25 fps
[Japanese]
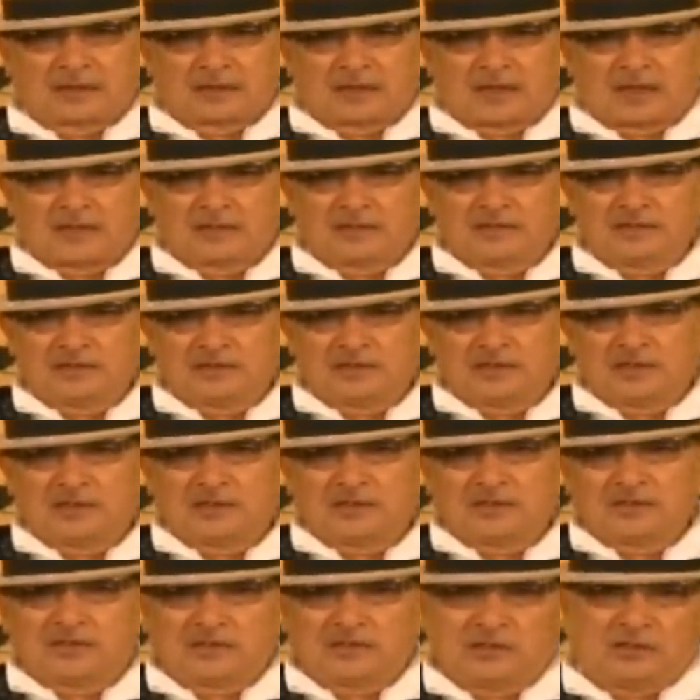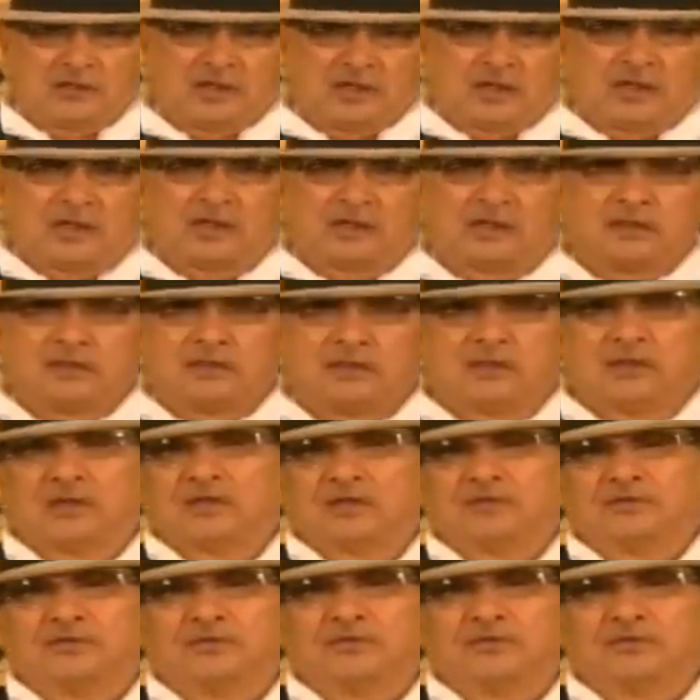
完全にやはり